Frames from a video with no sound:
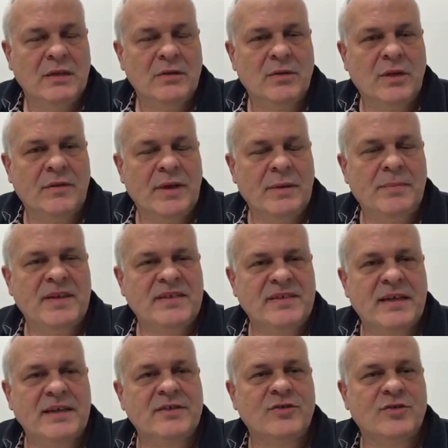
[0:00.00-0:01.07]
Non avrebbe
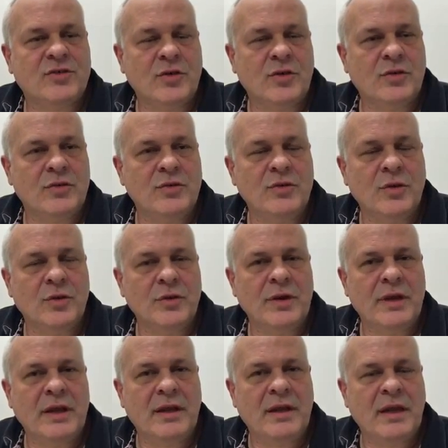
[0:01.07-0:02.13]
senso
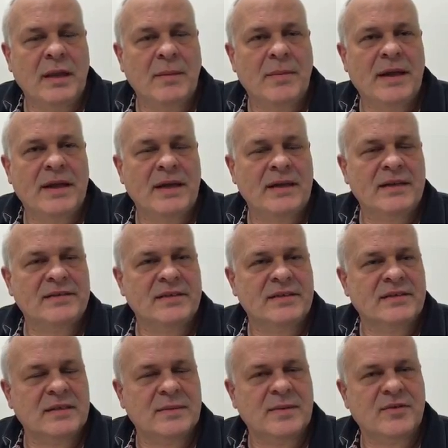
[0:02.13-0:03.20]
non richiamare le
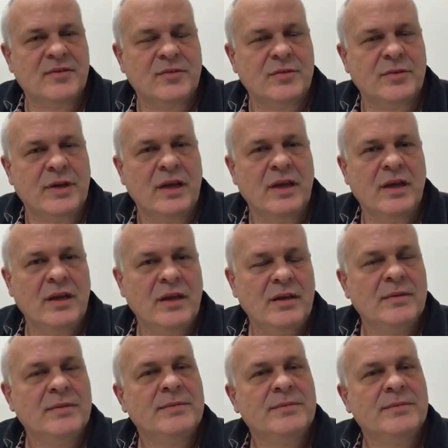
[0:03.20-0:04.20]
stesse persone.